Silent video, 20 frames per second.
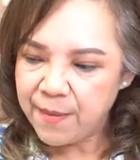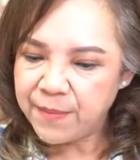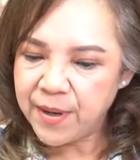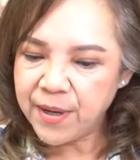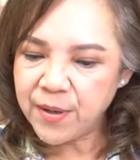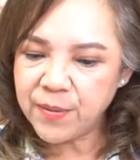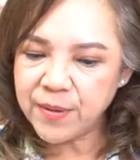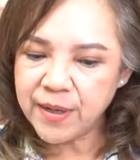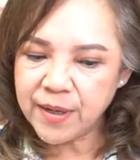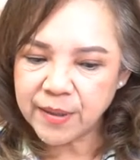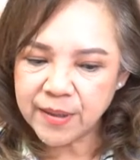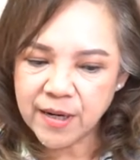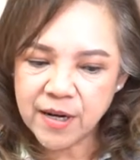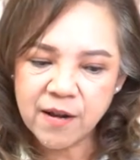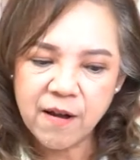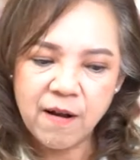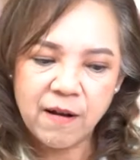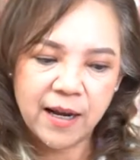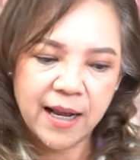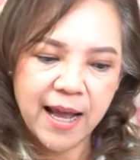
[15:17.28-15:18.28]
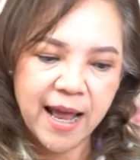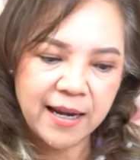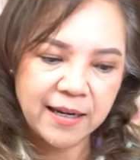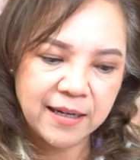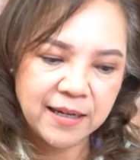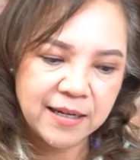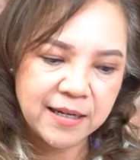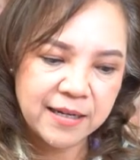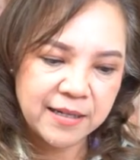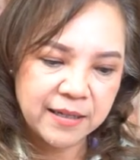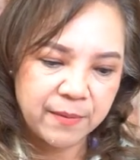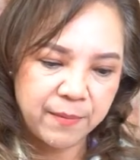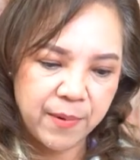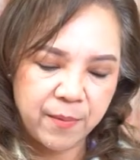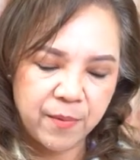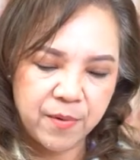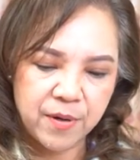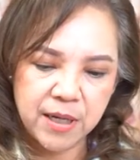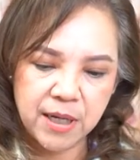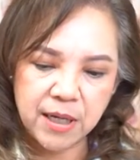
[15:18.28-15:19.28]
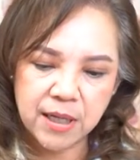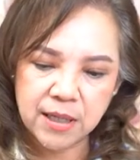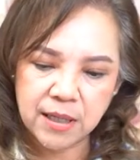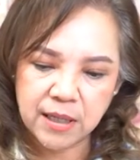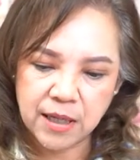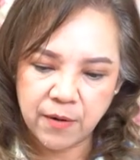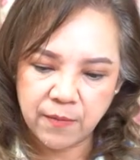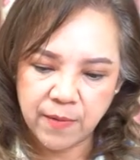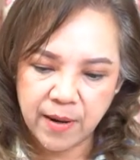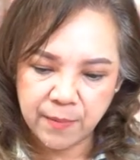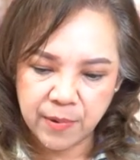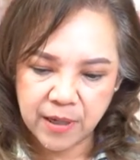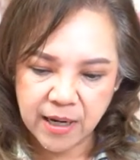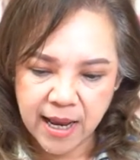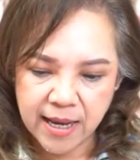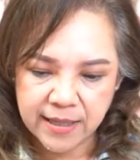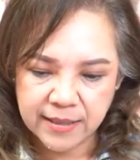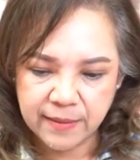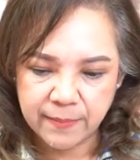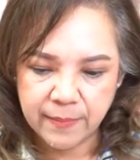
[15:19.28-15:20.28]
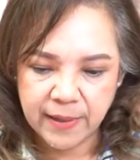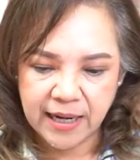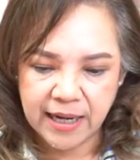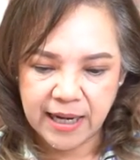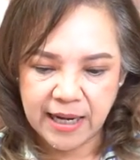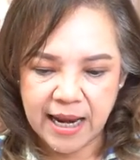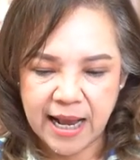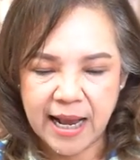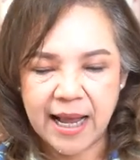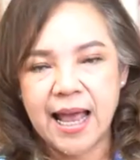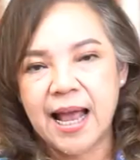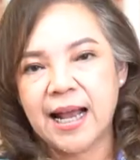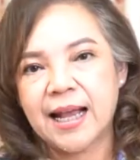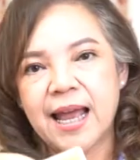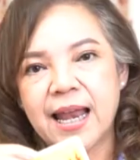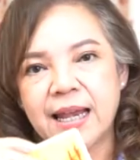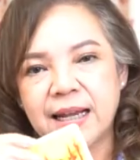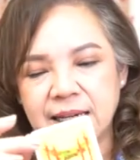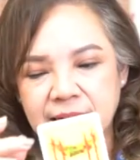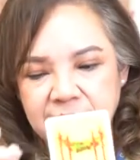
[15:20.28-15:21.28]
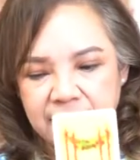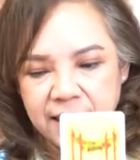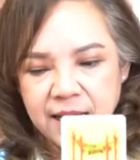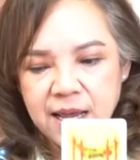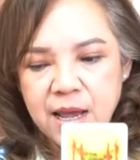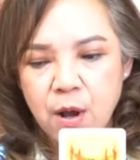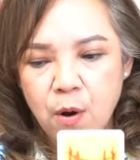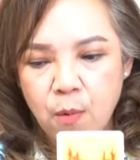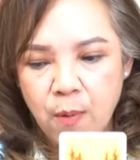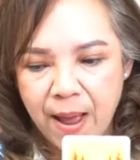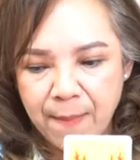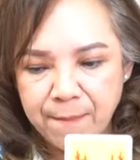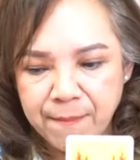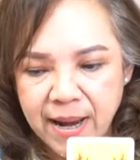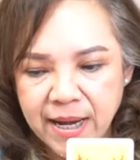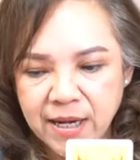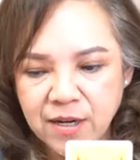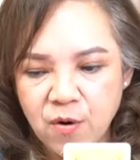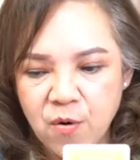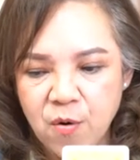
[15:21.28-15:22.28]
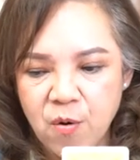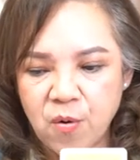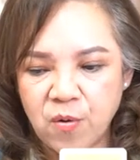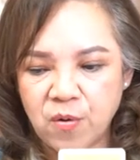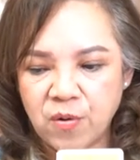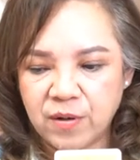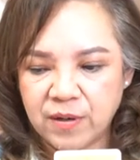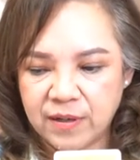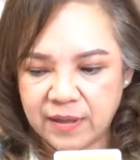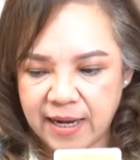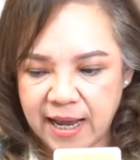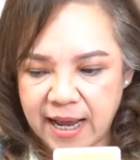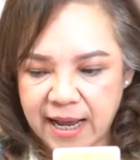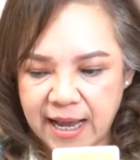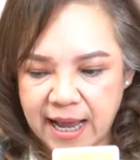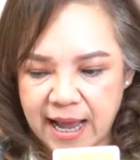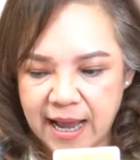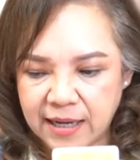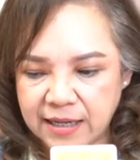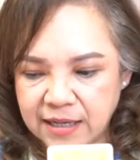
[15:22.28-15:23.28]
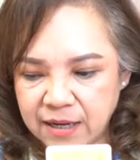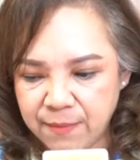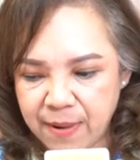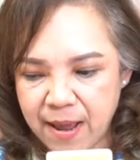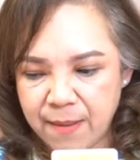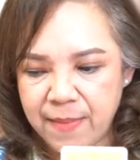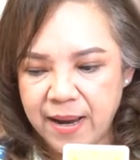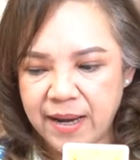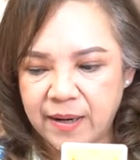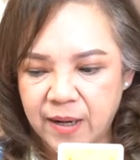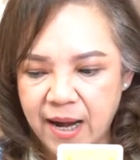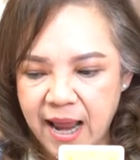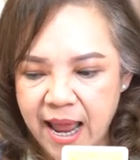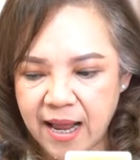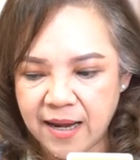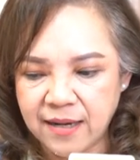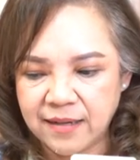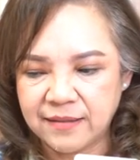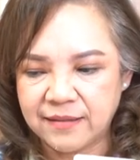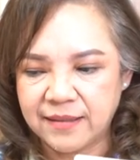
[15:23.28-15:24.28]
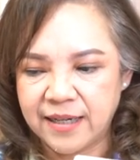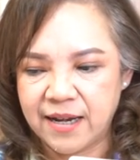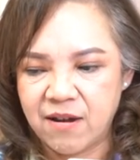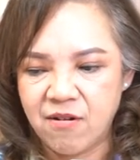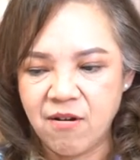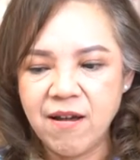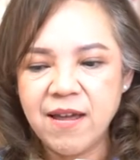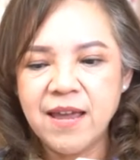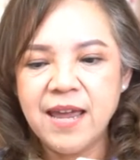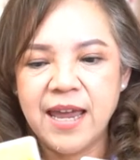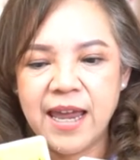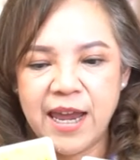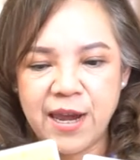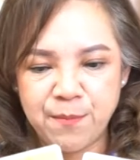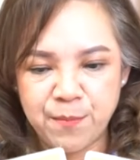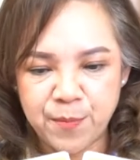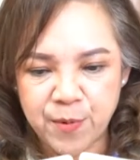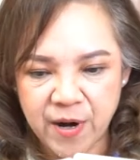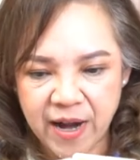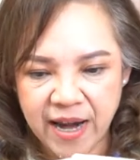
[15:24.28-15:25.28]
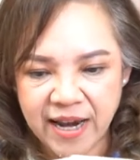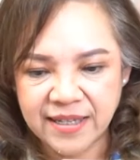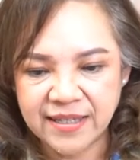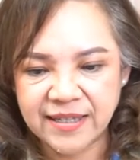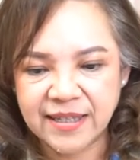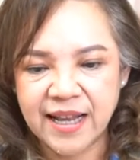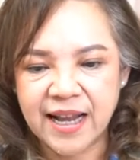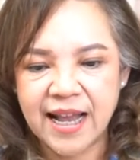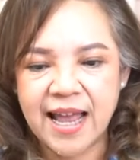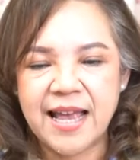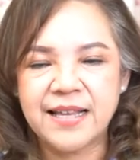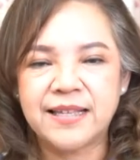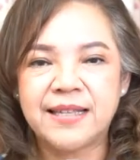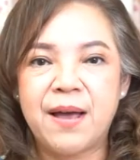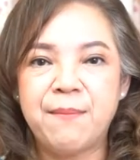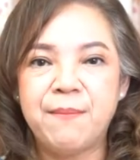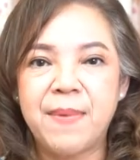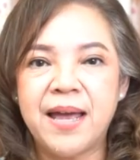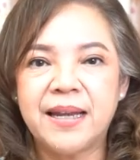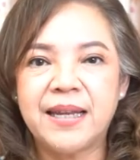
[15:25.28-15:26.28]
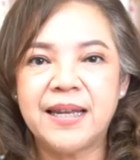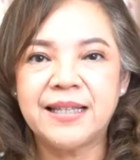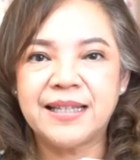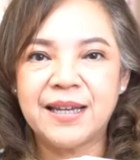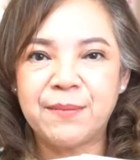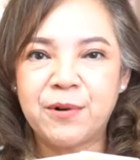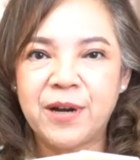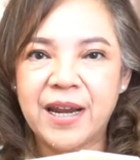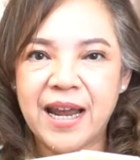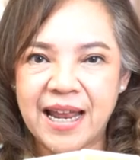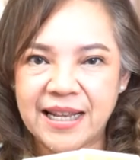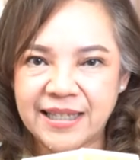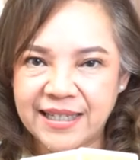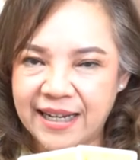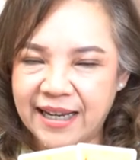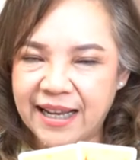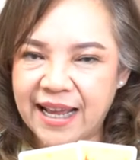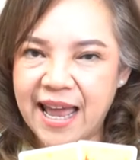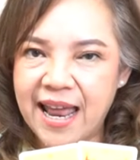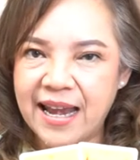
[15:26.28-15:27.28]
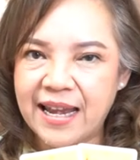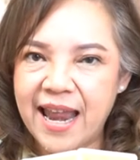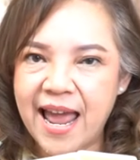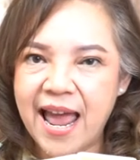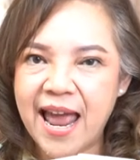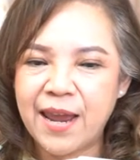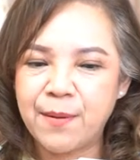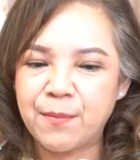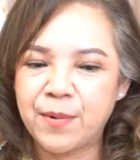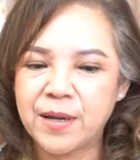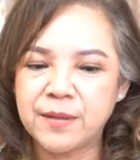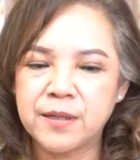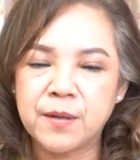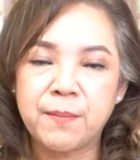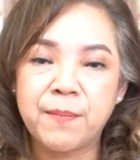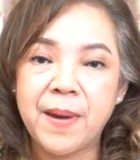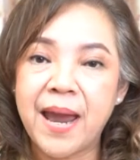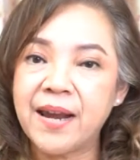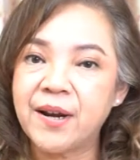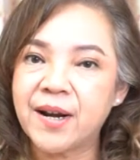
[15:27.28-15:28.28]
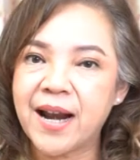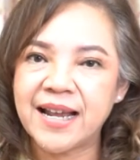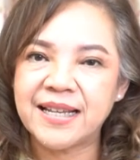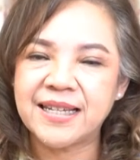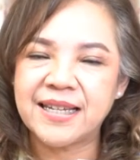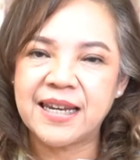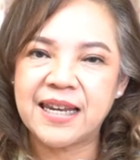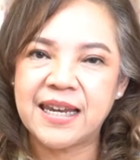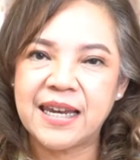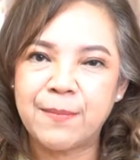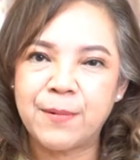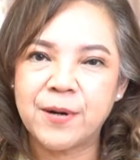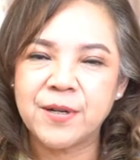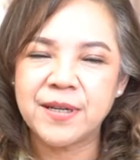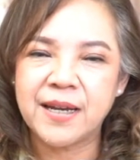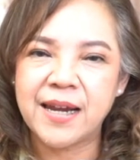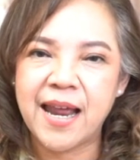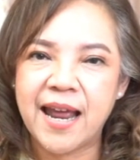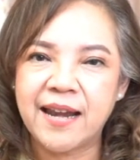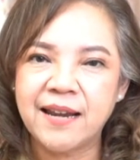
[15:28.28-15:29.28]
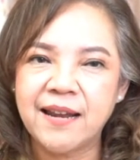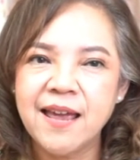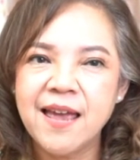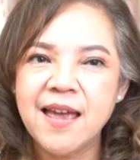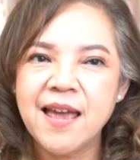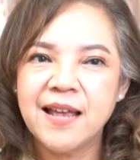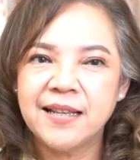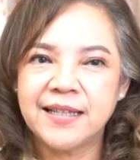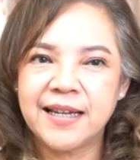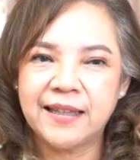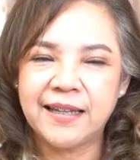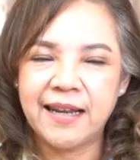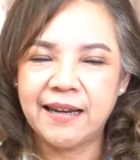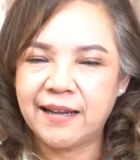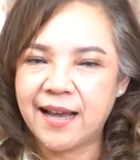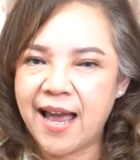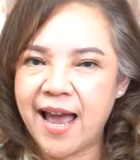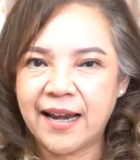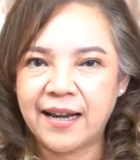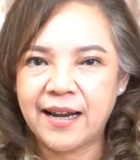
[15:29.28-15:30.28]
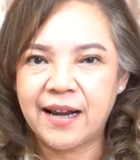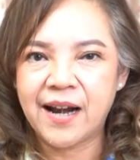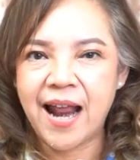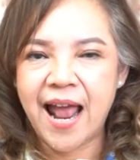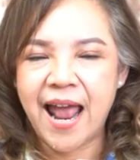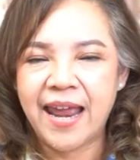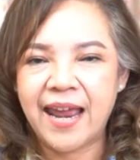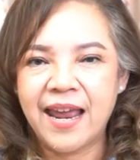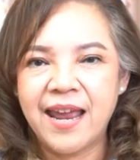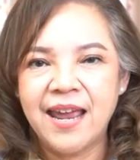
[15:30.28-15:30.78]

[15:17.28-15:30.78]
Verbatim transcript: มาดูในเรื่องของการเงินสำหรับคนที่เกิดในวันพฤหัสบดีนะคะการเงินความมั่นคงนะคะขึ้นมาใบแรกเลยเนาะ Empress นะคะสามารถที่จะบริหารจัดการได้ Empress เป็นไพ่ราชินีเพราะฉะนั้นจะติดขาดอะไร